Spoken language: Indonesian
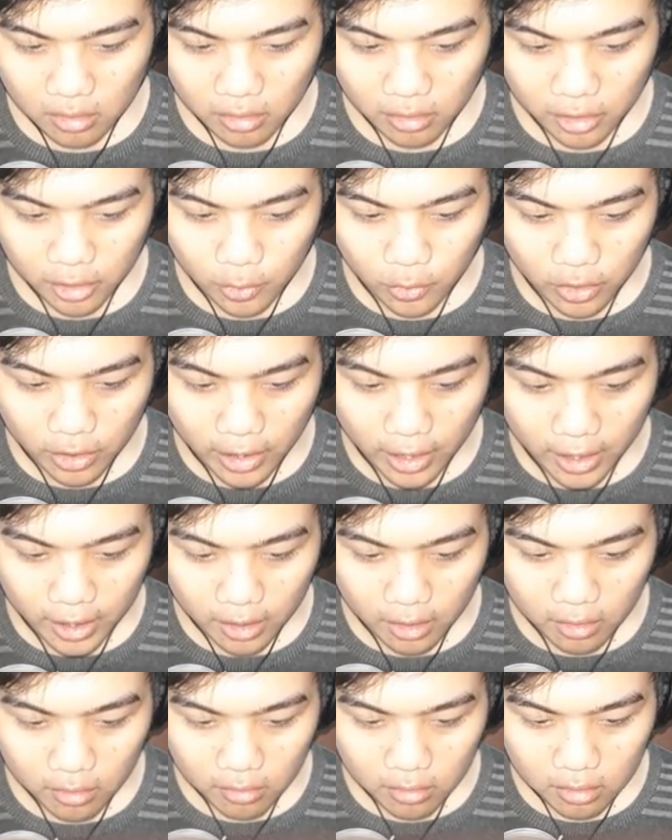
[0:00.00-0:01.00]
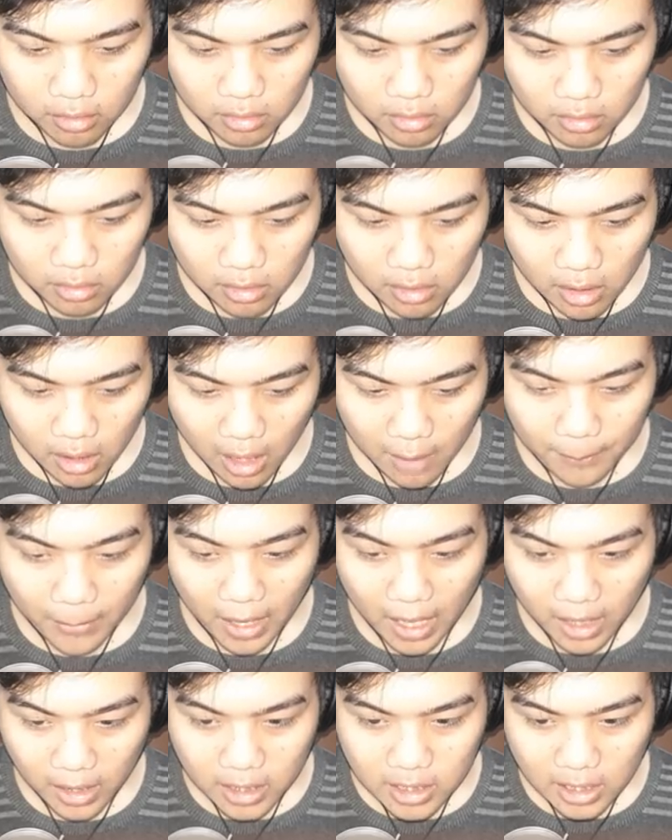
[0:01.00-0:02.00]
You again.
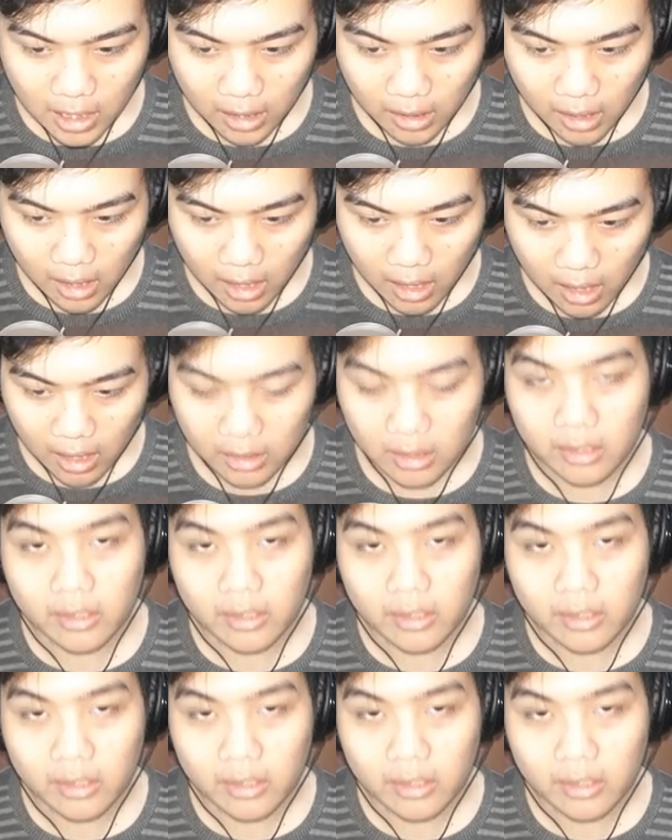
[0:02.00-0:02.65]
Apalagi sekarang kata